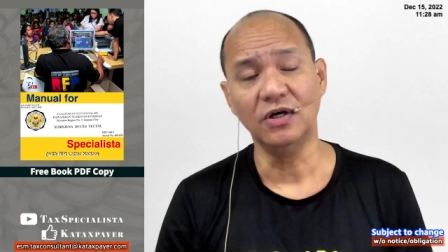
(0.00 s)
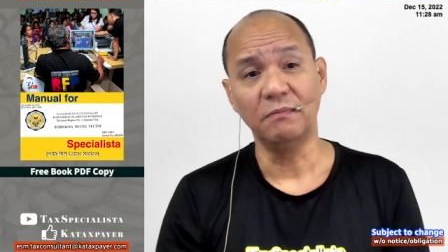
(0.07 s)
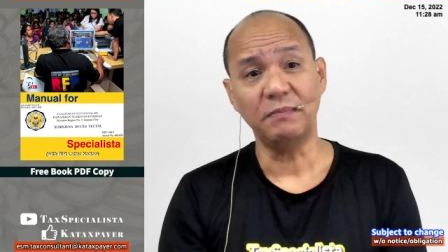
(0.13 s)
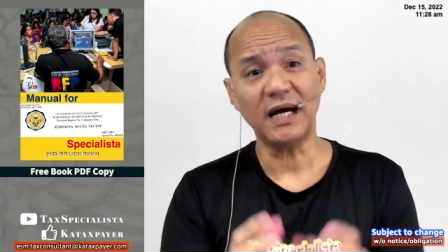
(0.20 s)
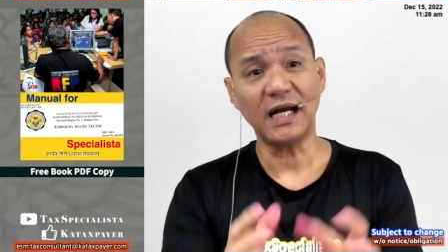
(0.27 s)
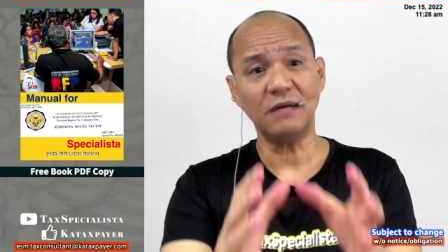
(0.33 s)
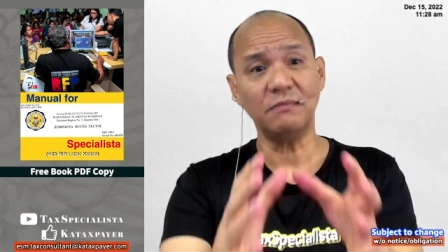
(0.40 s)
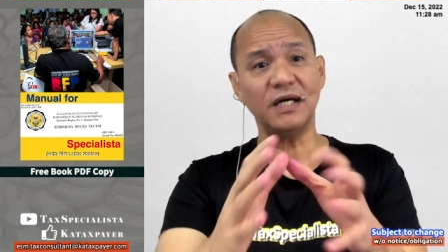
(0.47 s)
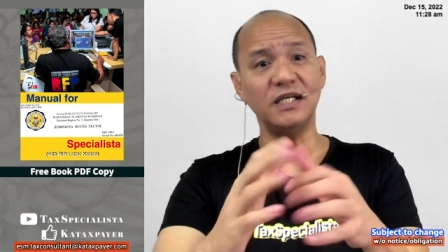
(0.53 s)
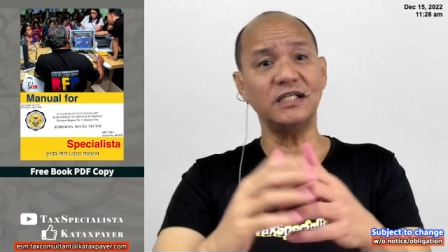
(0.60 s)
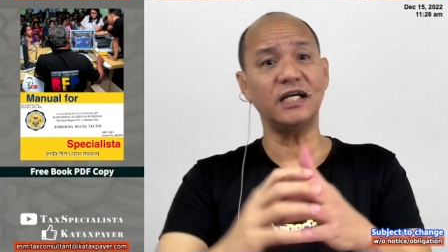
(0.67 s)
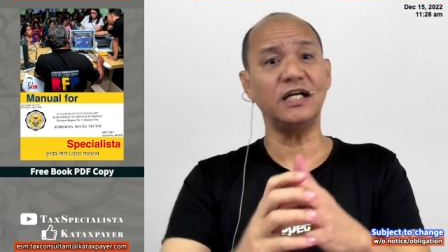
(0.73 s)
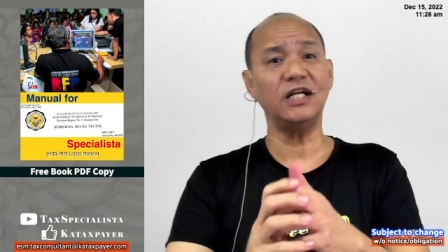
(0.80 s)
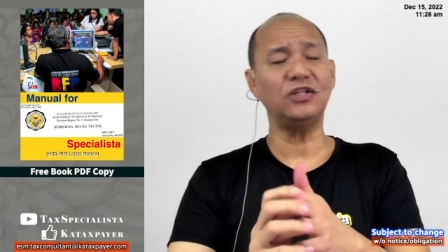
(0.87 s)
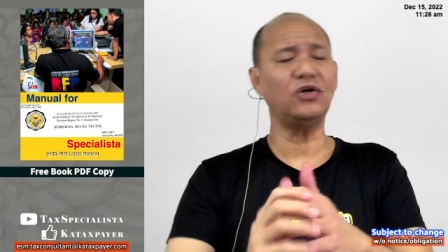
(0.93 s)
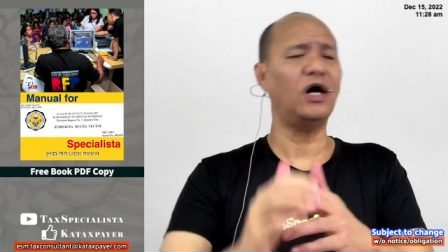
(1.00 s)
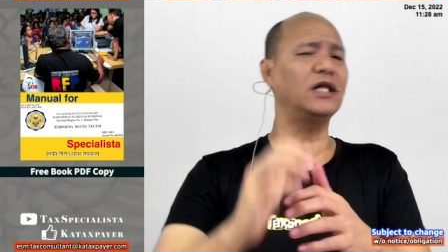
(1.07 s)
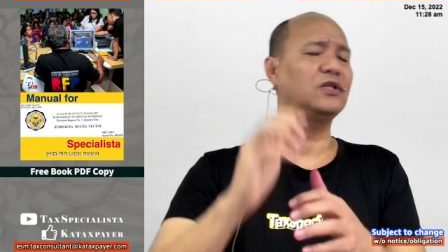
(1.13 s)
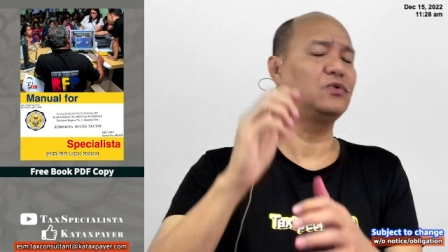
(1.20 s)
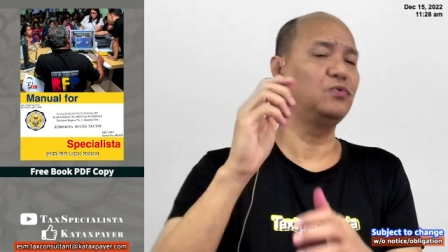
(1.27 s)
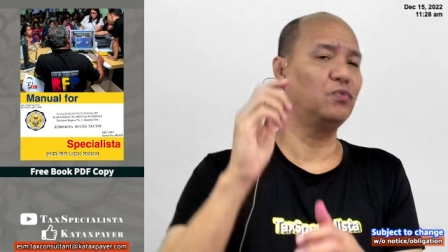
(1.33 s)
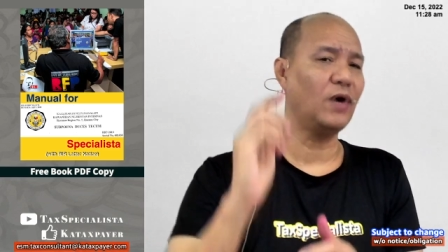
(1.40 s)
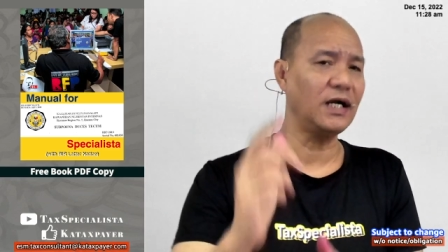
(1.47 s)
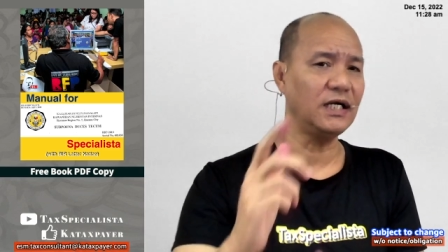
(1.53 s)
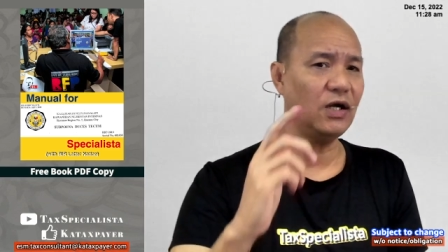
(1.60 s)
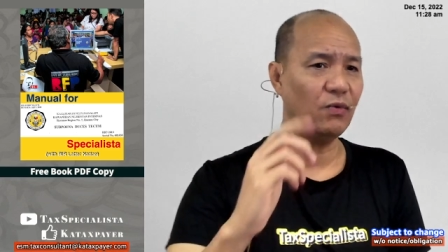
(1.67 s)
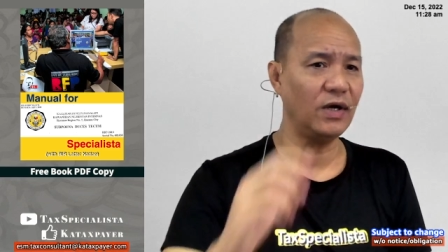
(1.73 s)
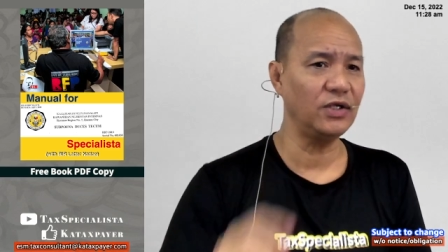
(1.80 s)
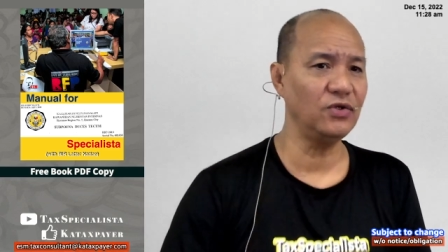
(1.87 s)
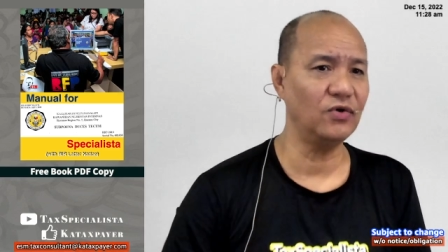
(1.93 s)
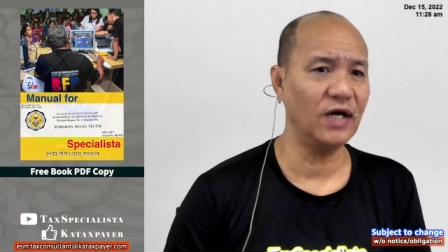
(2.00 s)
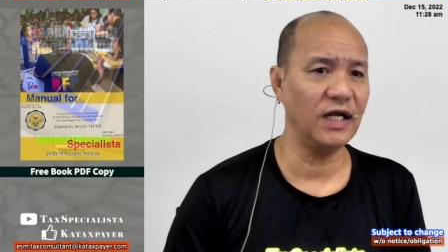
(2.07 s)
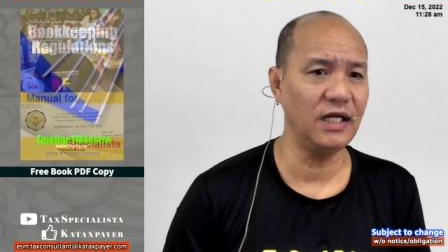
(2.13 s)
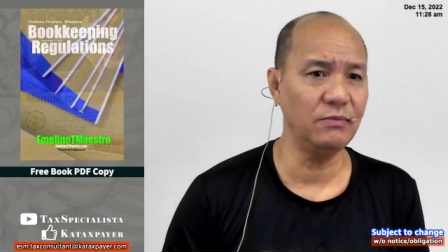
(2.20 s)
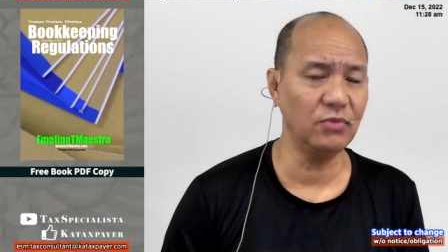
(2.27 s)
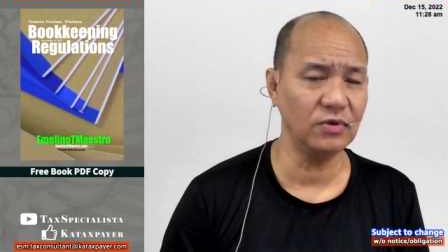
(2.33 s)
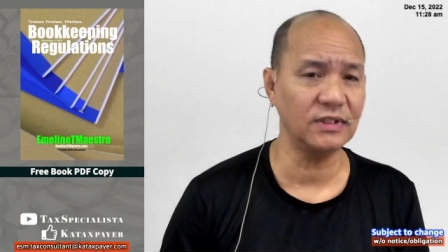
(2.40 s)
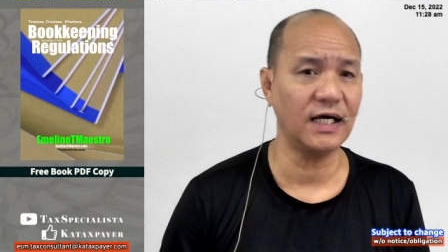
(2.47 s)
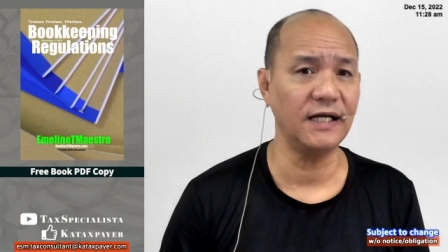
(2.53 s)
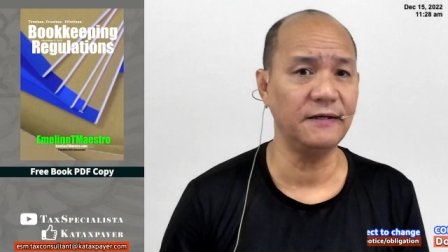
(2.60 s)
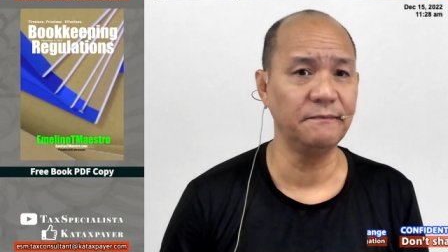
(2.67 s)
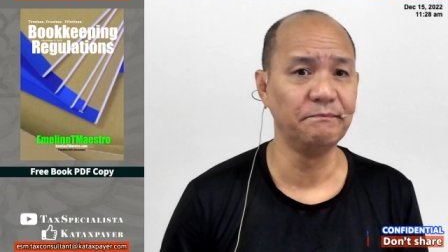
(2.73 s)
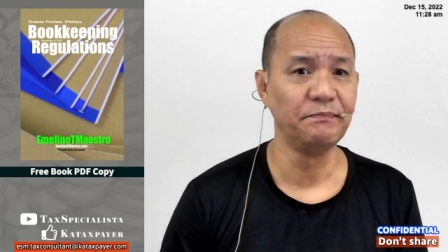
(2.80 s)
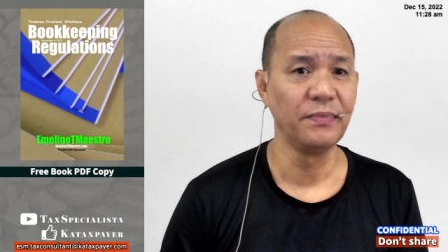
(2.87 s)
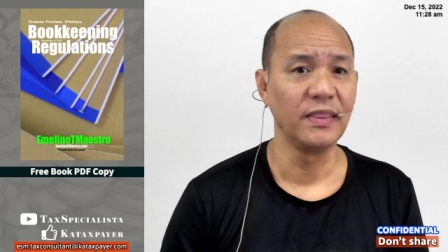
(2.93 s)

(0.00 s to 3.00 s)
Para ma-share nito at wag na wag nyong kalimutan,